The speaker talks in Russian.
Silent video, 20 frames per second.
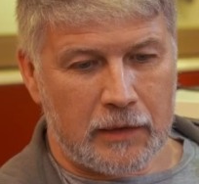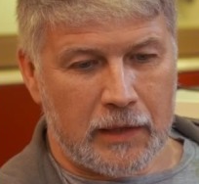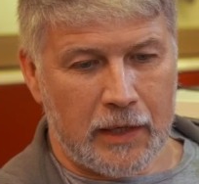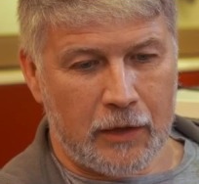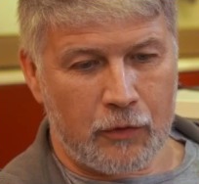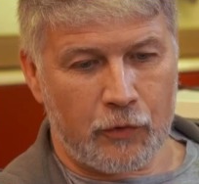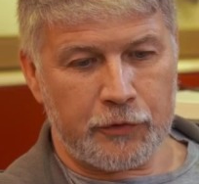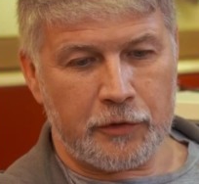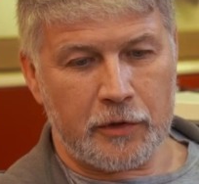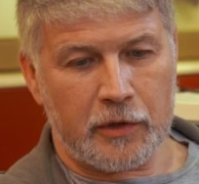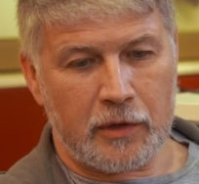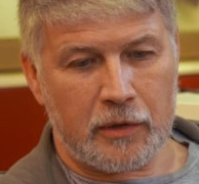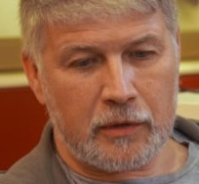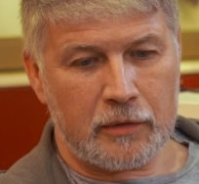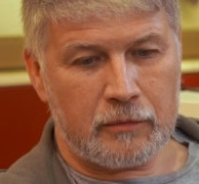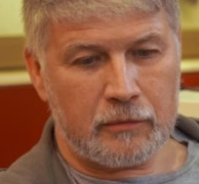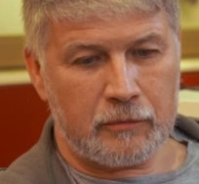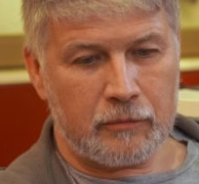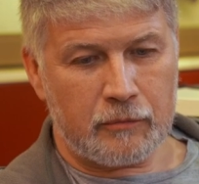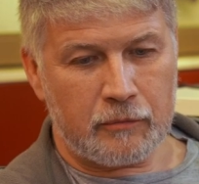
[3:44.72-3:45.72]

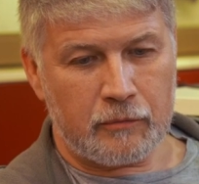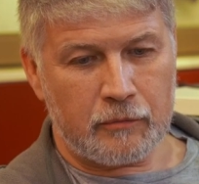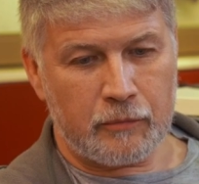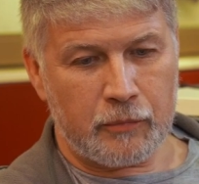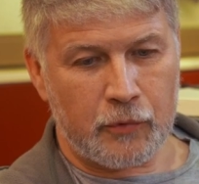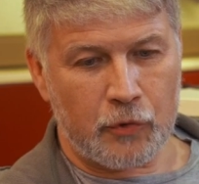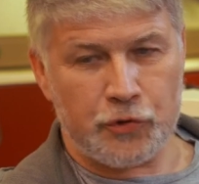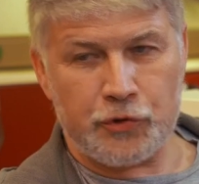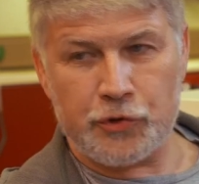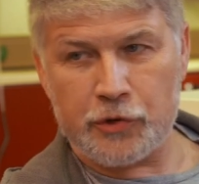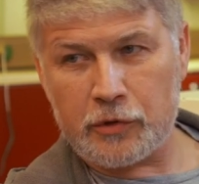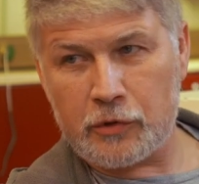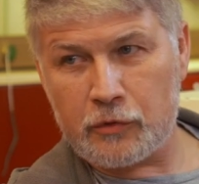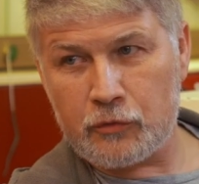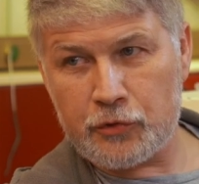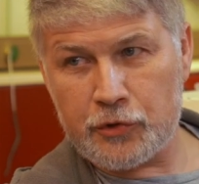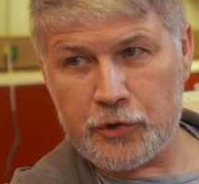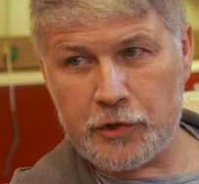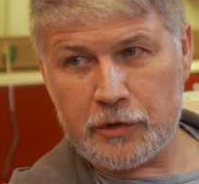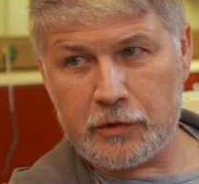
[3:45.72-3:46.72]
охотника проще
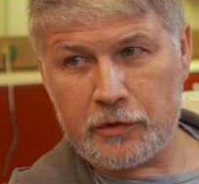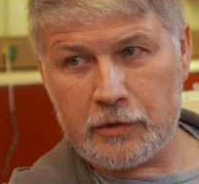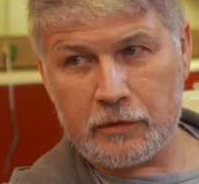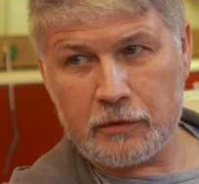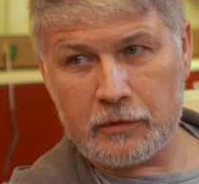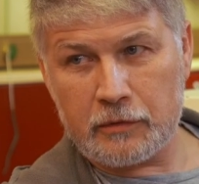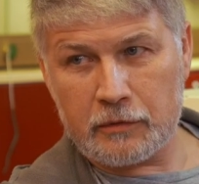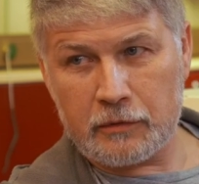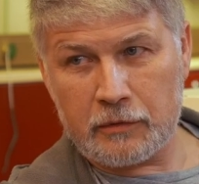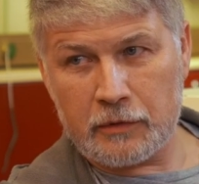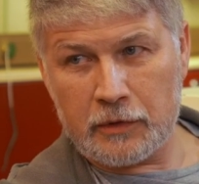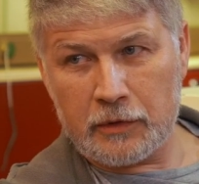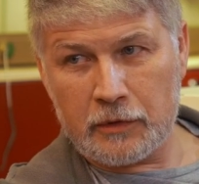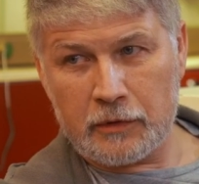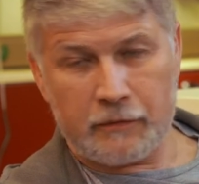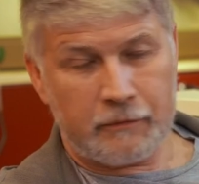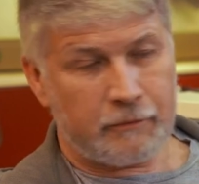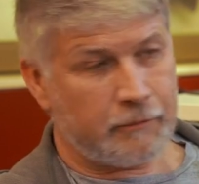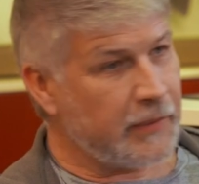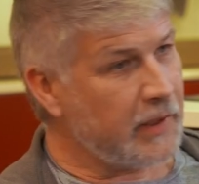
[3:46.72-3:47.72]
научить
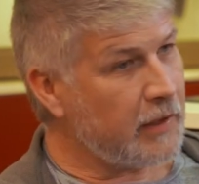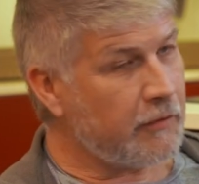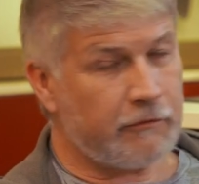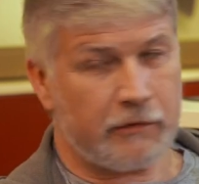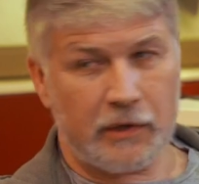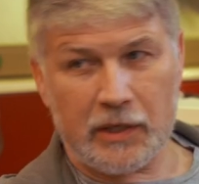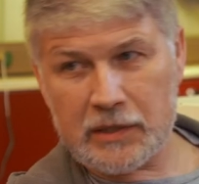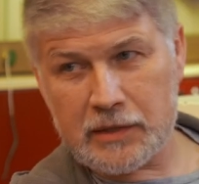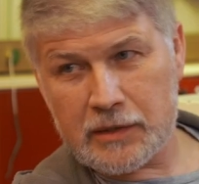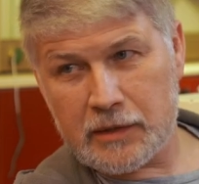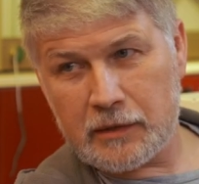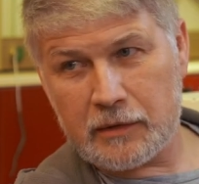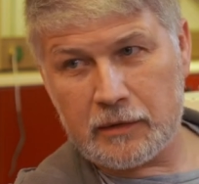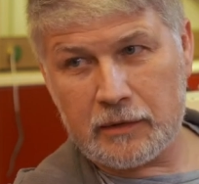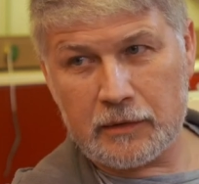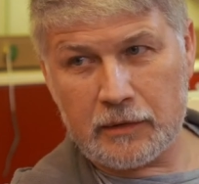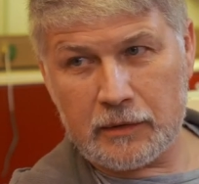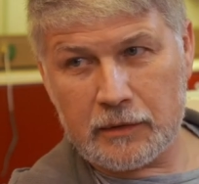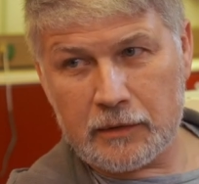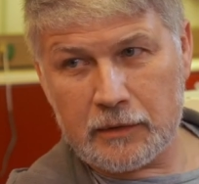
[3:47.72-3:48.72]
угу. прям в разы
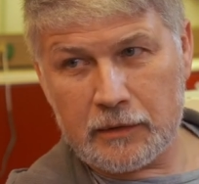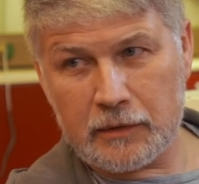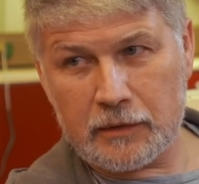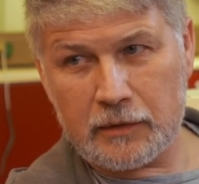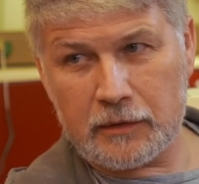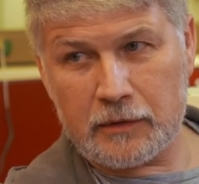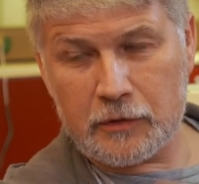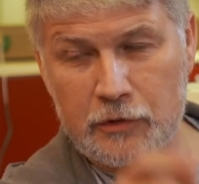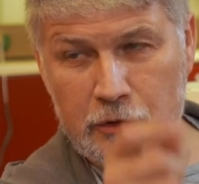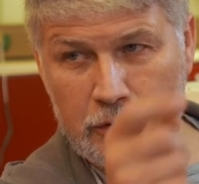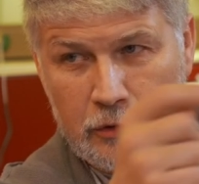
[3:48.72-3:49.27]
э,